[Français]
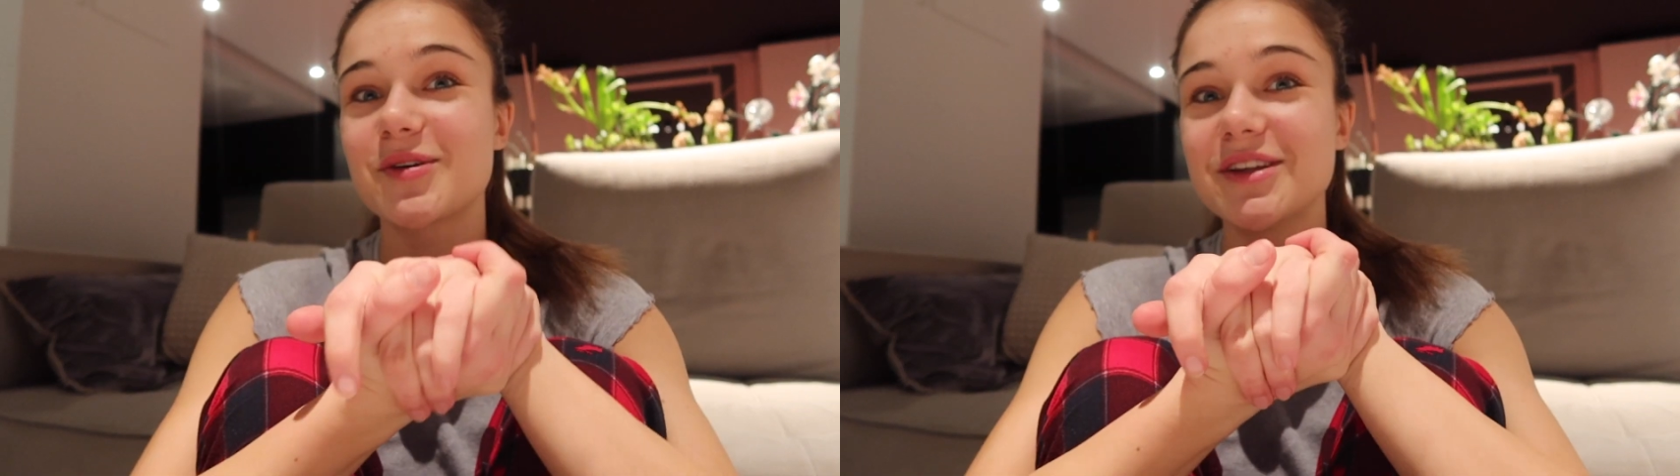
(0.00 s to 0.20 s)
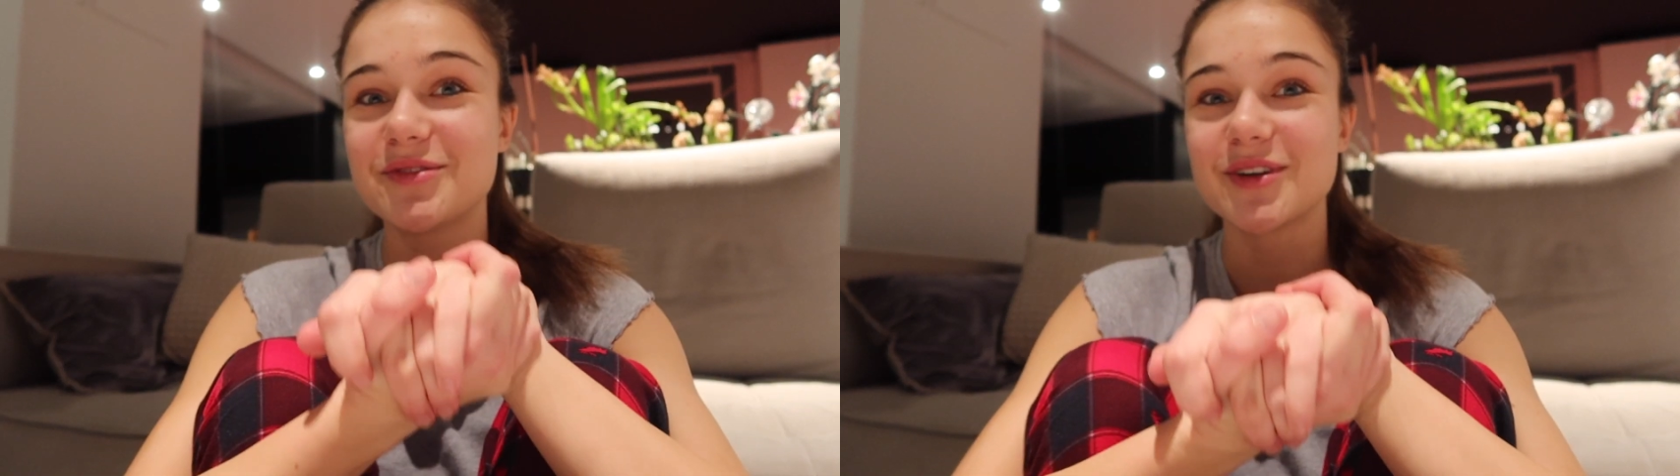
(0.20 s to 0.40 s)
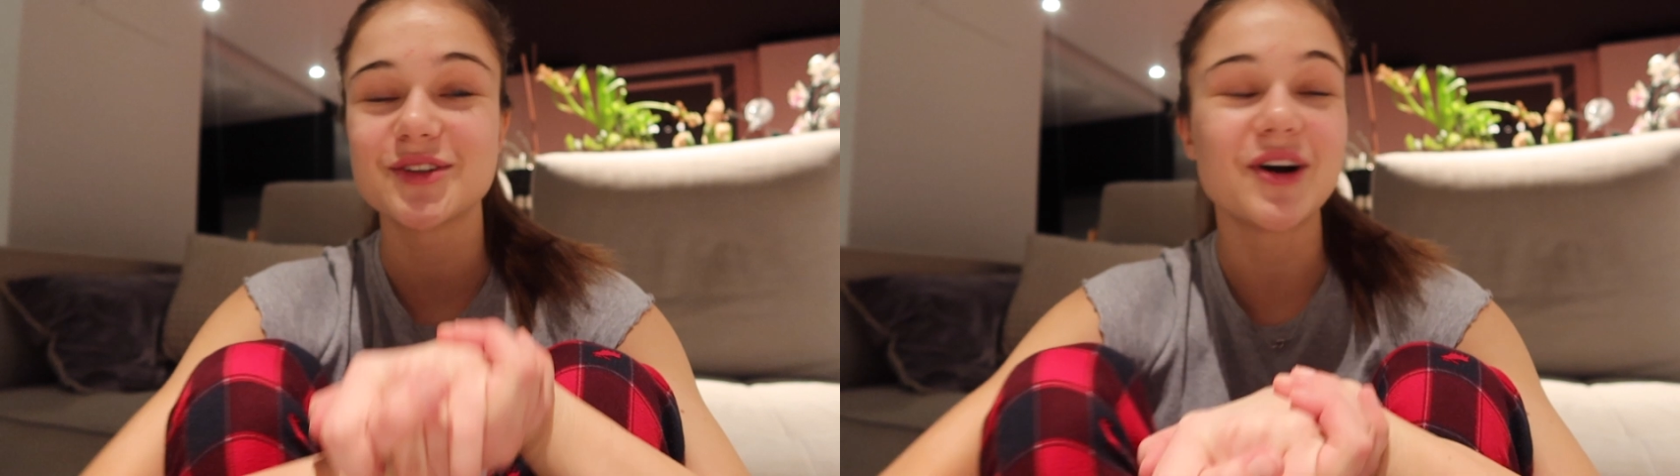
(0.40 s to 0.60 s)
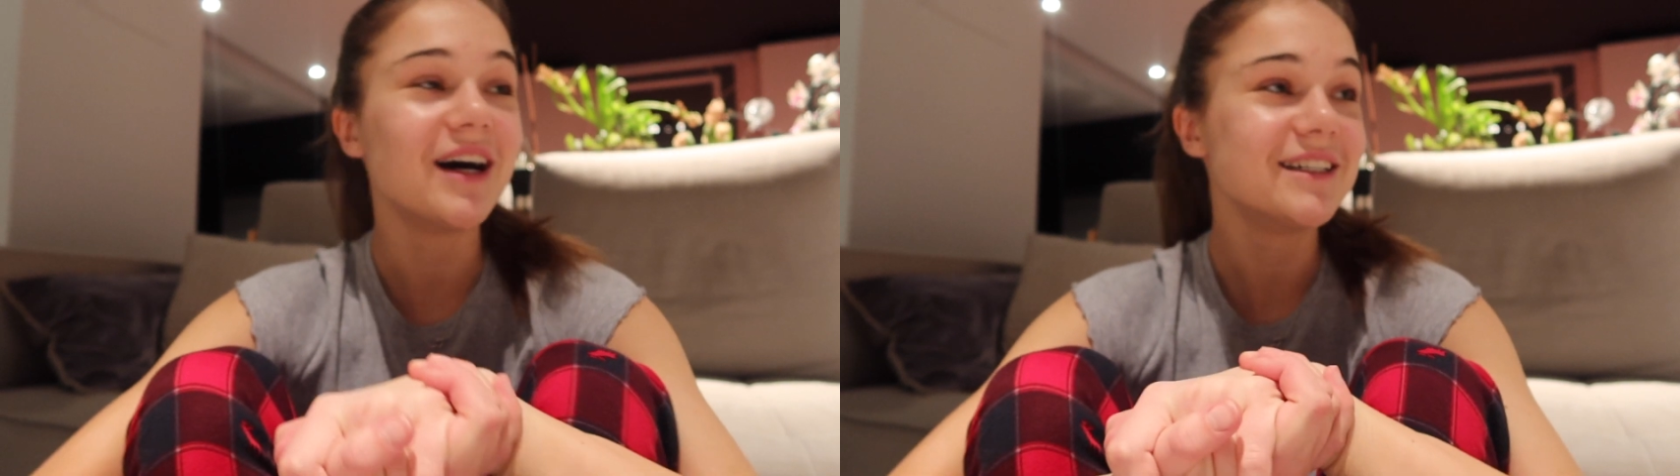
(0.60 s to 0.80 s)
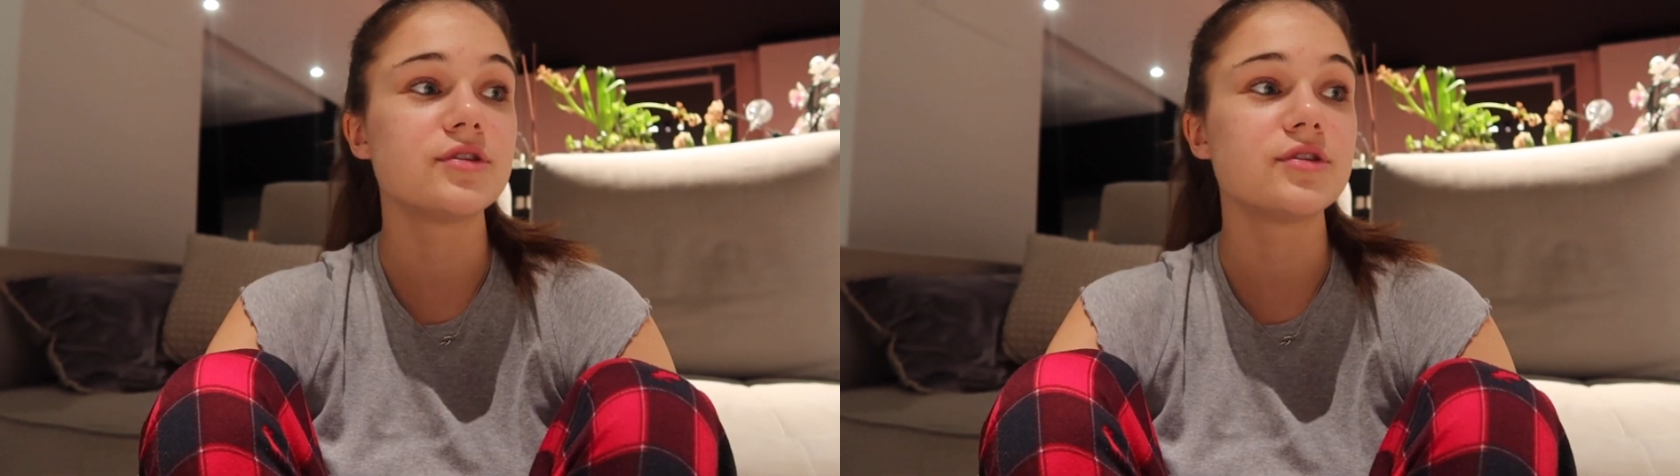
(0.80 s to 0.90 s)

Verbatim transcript: droit devant toi.